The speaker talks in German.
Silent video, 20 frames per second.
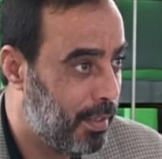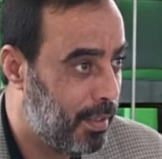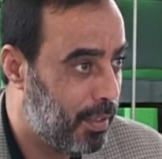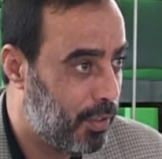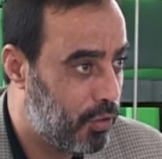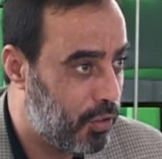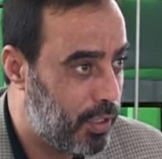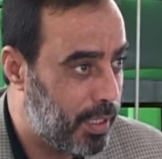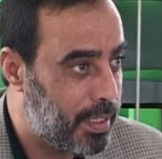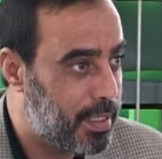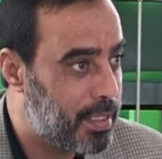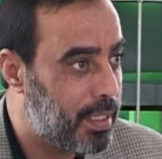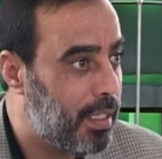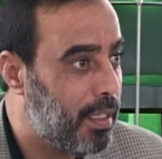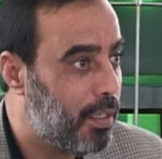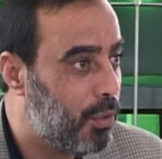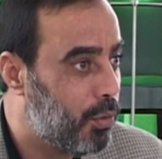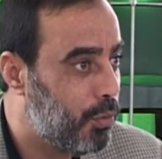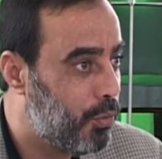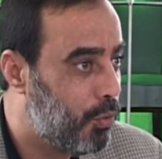
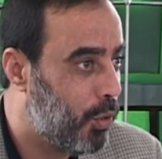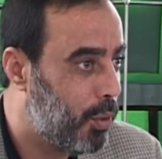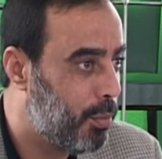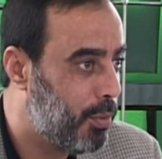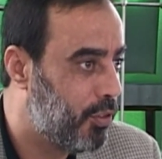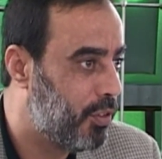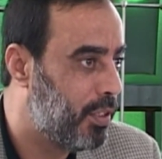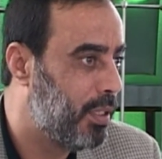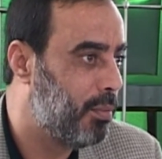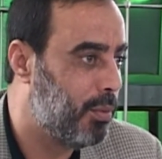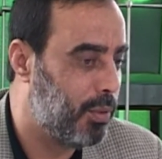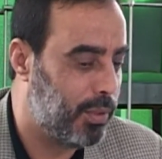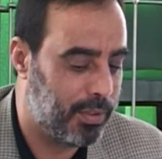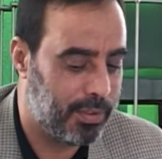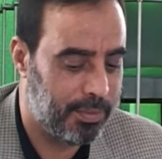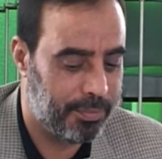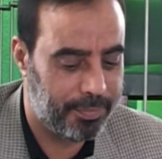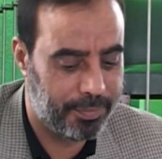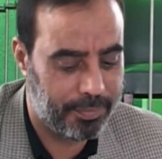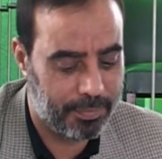Schicksal und Vorbestimmung.
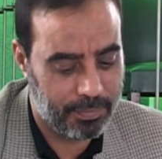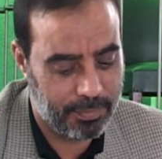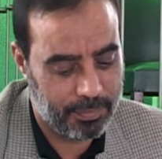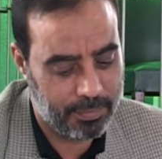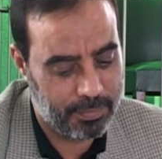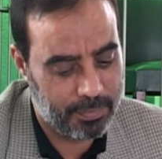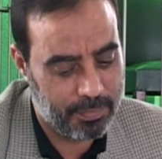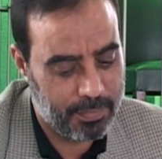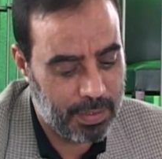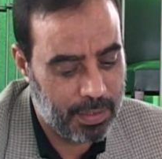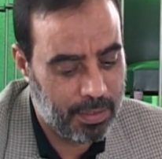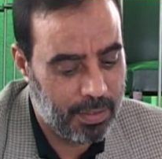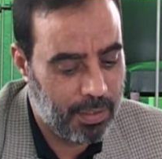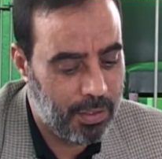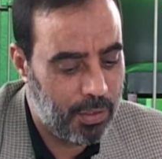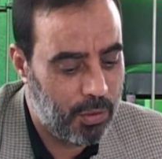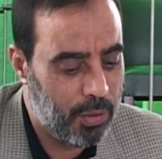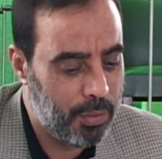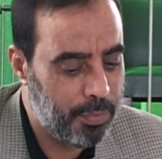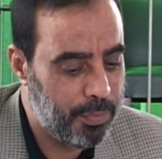
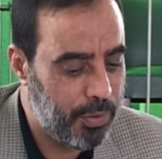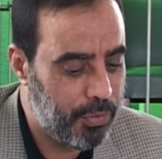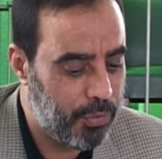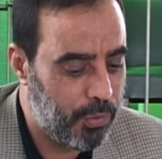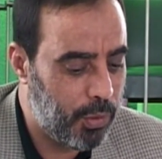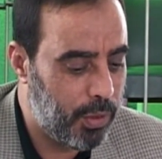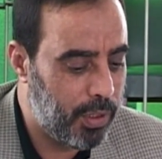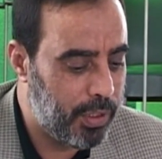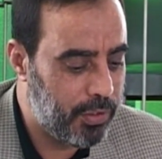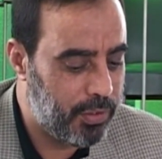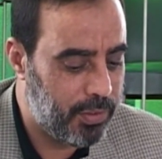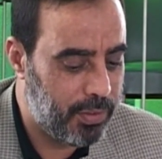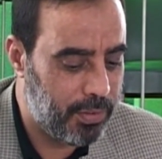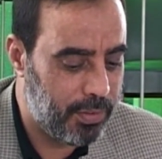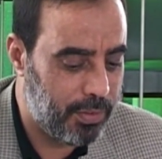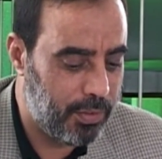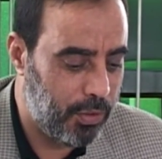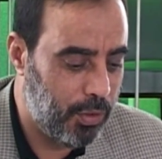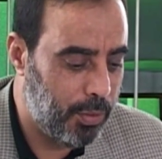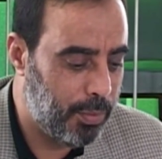Und bevor
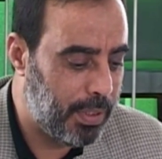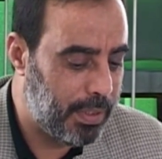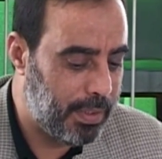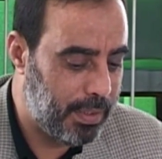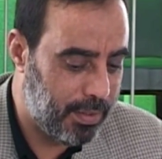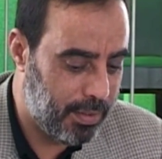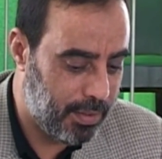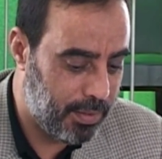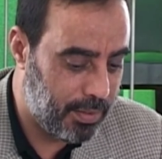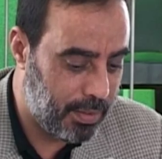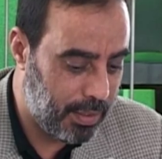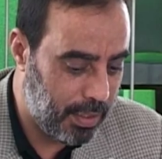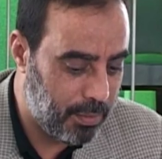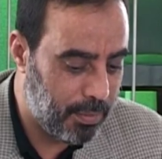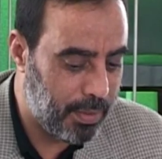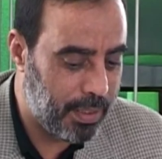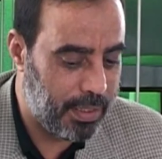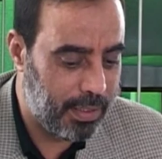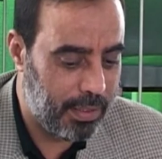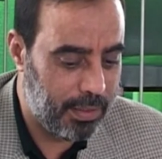ich über dieses
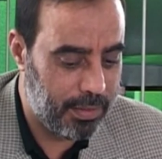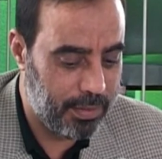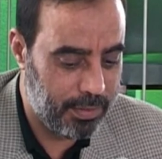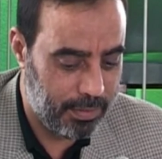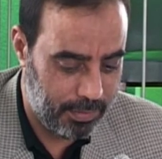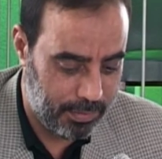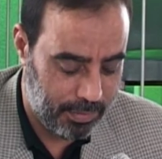Thema rede,